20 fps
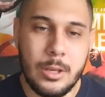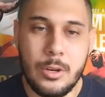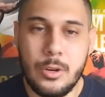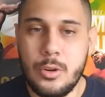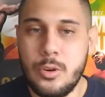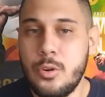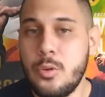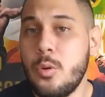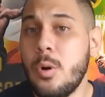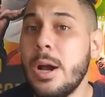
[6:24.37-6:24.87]

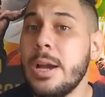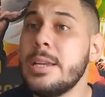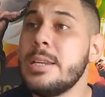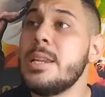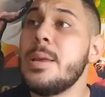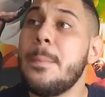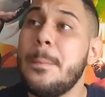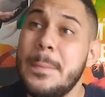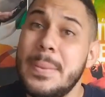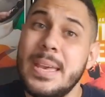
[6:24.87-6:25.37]
no hay ni
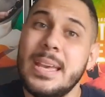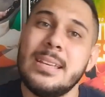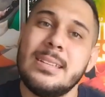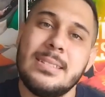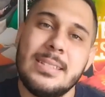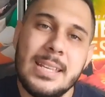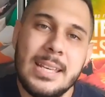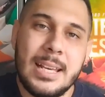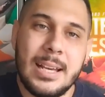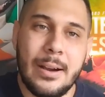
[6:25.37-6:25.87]
pies ni
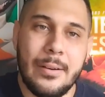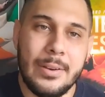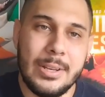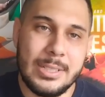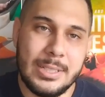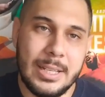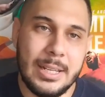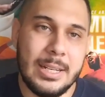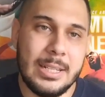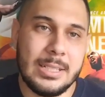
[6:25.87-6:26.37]
cabeza
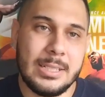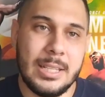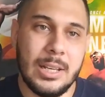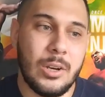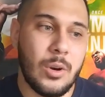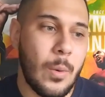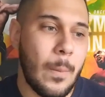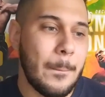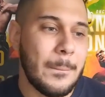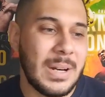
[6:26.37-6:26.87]
en este
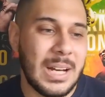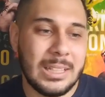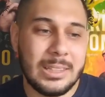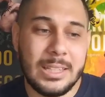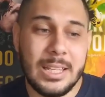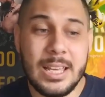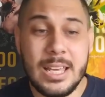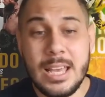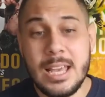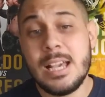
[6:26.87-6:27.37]
combate.
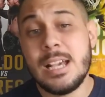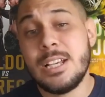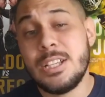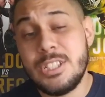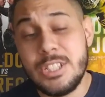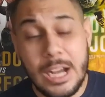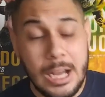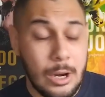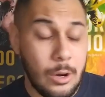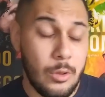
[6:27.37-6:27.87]
Ya
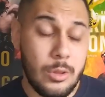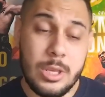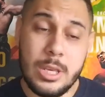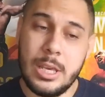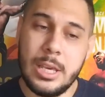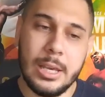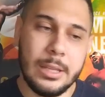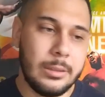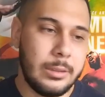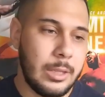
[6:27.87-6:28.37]
lo dije
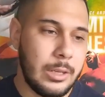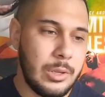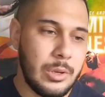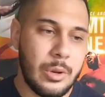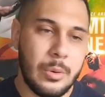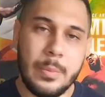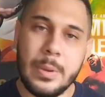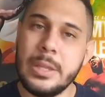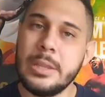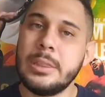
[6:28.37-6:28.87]

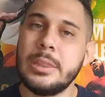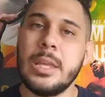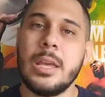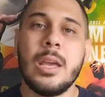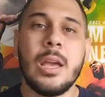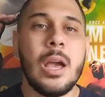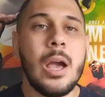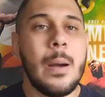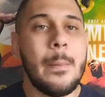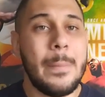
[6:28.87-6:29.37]
anteriormente,
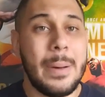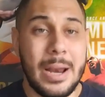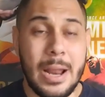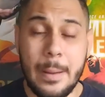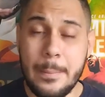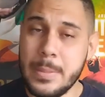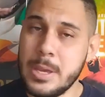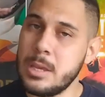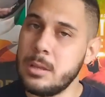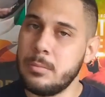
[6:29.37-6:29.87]
para
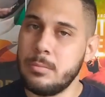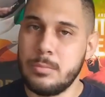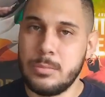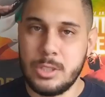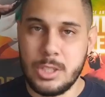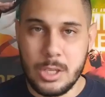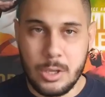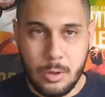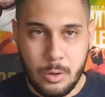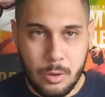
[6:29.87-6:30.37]
mí, si
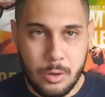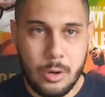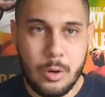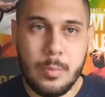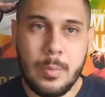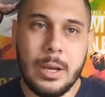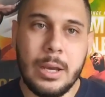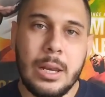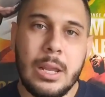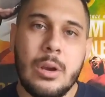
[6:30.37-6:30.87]
Conor
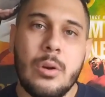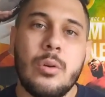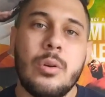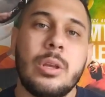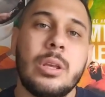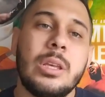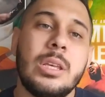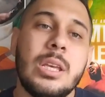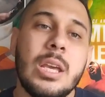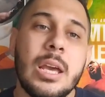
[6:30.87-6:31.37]
McGregor
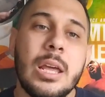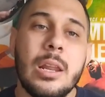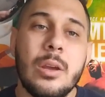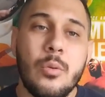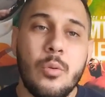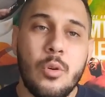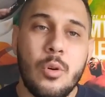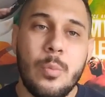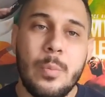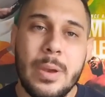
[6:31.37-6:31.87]
quiere
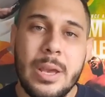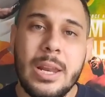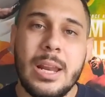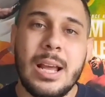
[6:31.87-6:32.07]
volver a